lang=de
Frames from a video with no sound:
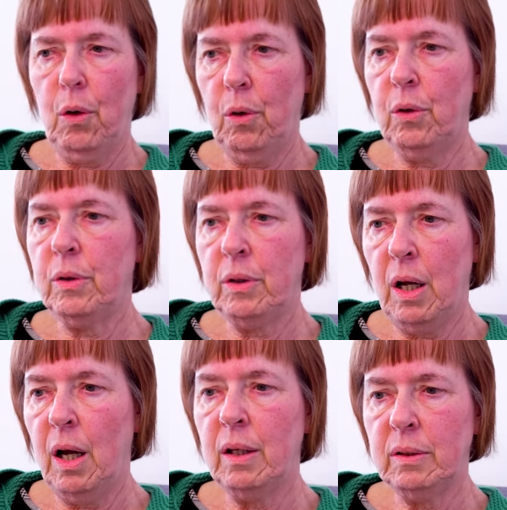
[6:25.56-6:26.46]
Und
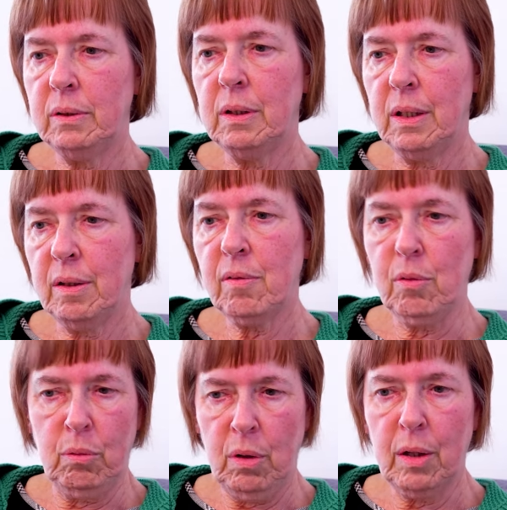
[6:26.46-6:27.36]
ja, nee,
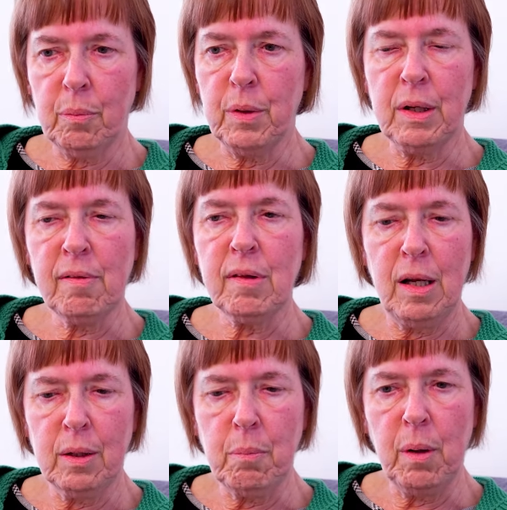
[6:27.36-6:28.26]
so hat man das
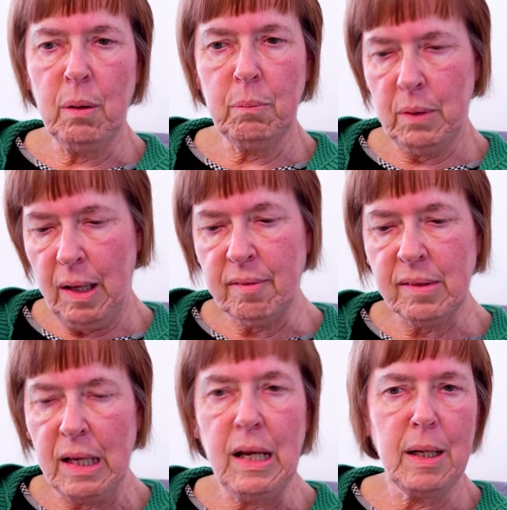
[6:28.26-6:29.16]
halt immer
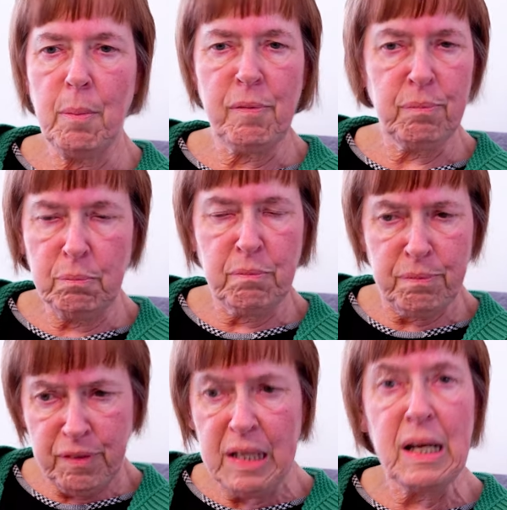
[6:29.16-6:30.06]
erzählt, aber
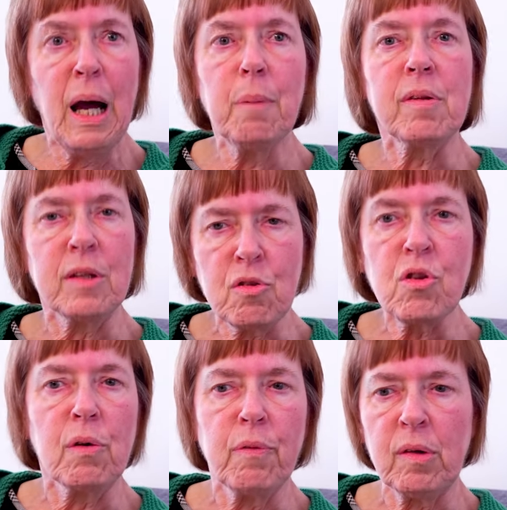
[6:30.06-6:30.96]
viele haben es
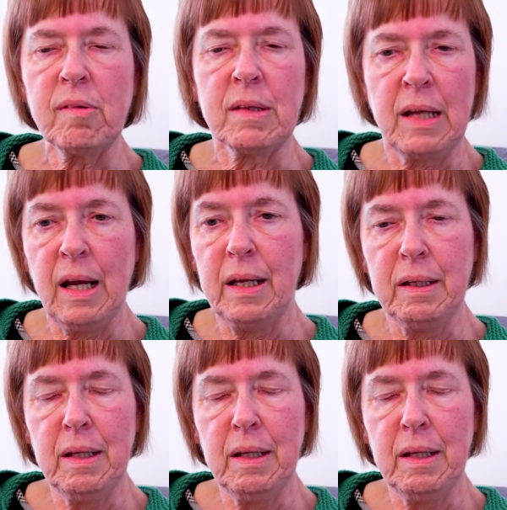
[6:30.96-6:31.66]
nicht gewusst, nein.